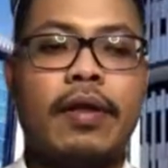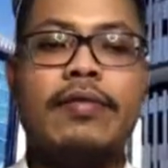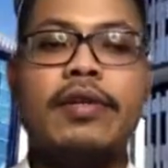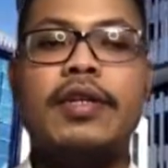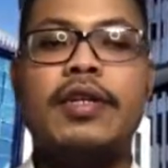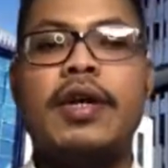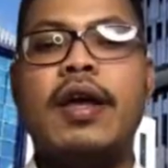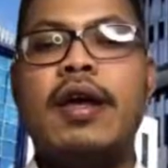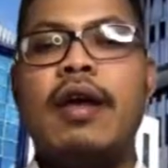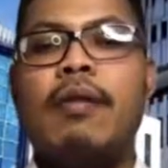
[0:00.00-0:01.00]
research
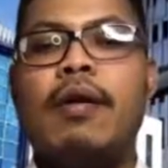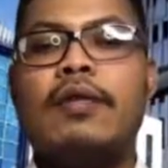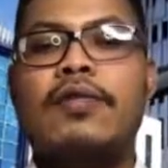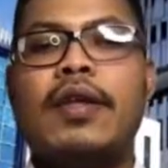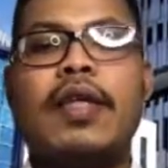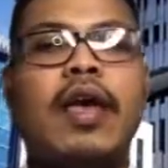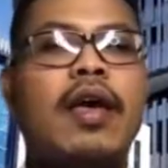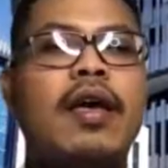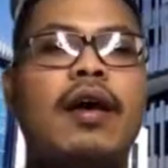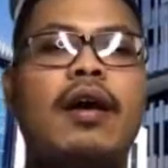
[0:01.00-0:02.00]

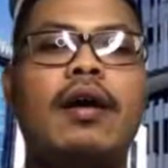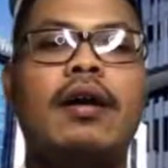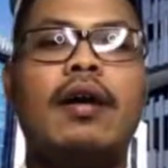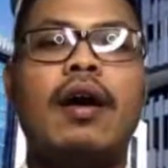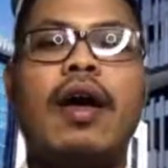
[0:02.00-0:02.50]
bahwasannya uh,